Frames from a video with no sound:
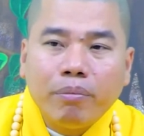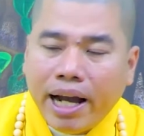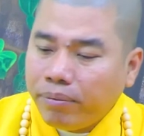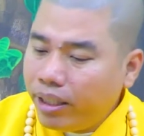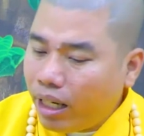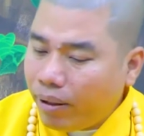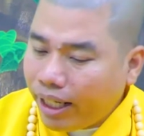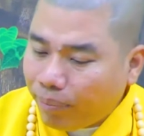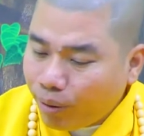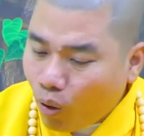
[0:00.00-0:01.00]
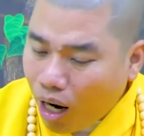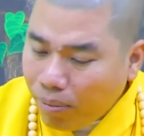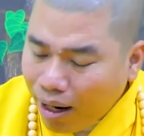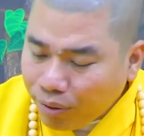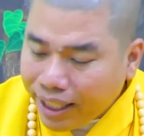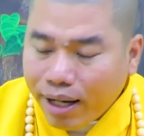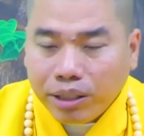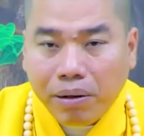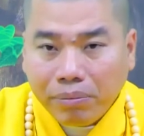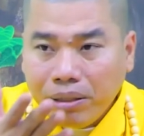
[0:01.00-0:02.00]
Bạn bây giờ bạn gặp cái quả báo làm
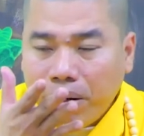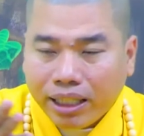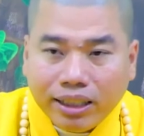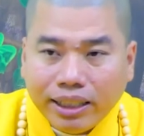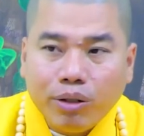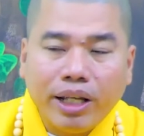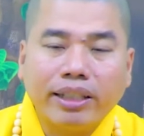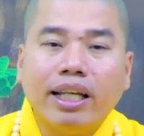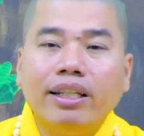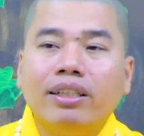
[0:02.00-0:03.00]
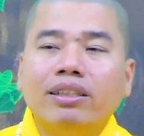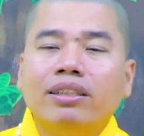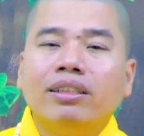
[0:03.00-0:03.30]
sao thì bạn biết bạn đã từng gieo nhân gì.